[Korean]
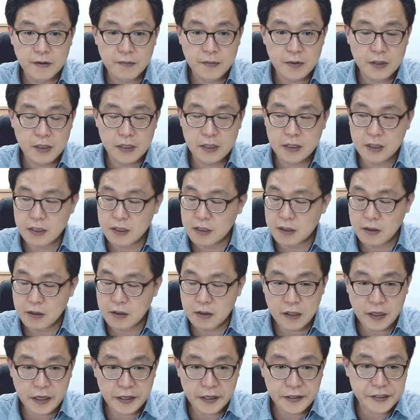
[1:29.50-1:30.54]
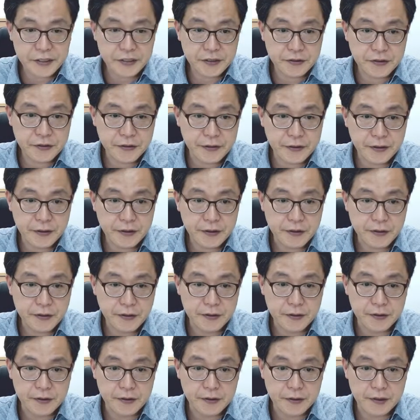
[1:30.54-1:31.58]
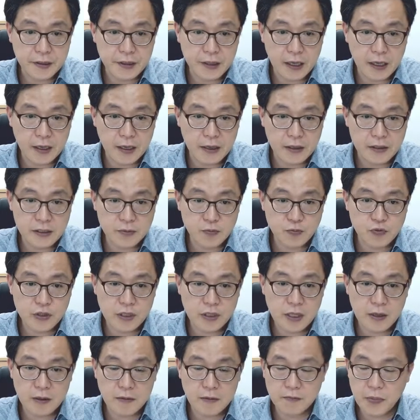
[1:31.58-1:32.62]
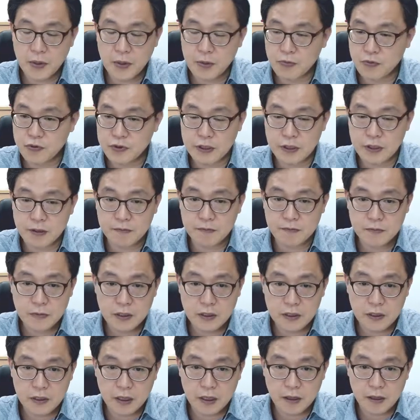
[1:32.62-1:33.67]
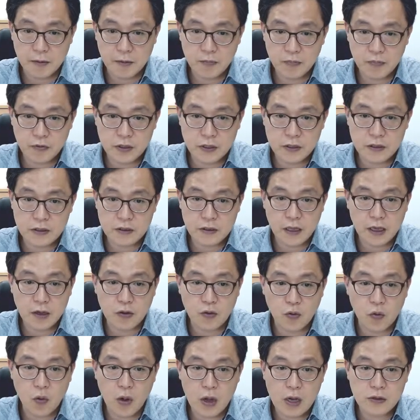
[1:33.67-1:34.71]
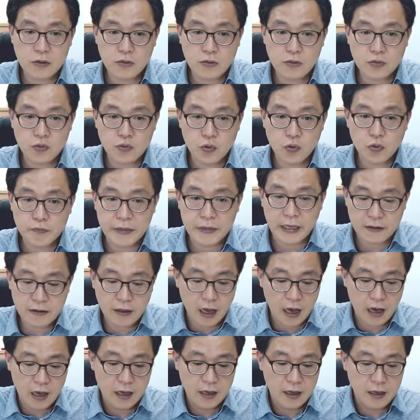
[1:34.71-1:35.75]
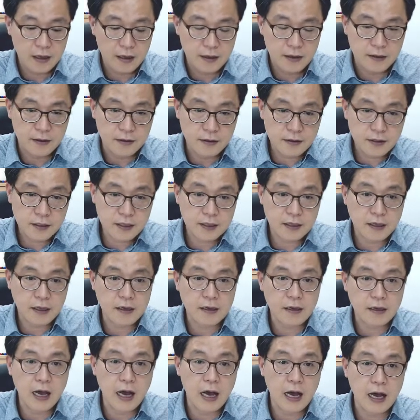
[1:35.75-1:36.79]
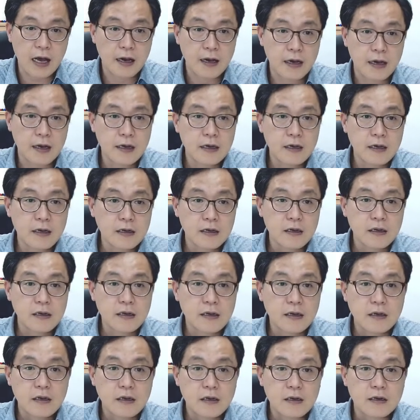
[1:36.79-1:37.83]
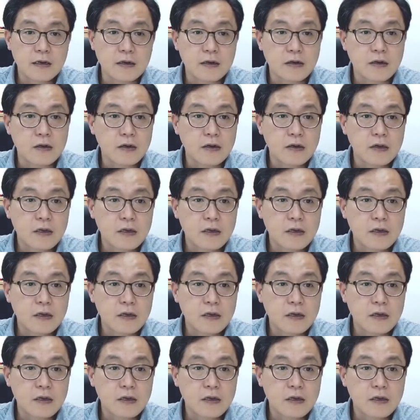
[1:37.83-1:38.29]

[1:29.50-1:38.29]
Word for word: 이 트랜잭션들을 이렇게 신문이나 페북처럼 이렇게 뿌리는데 그거는 조금 다르다. 어떻게 다른가? 어,